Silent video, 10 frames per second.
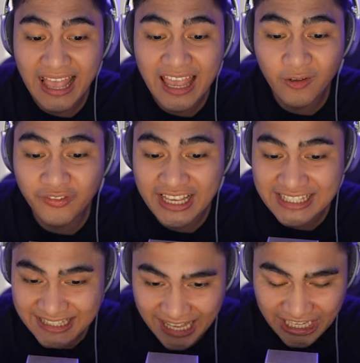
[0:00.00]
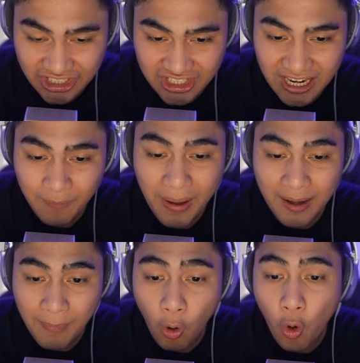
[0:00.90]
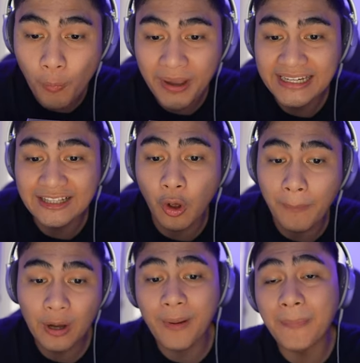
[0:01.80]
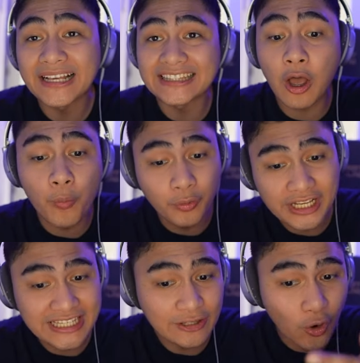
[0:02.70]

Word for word: AFK stage para ma-open ito. Pero papakita ko muna sa inyo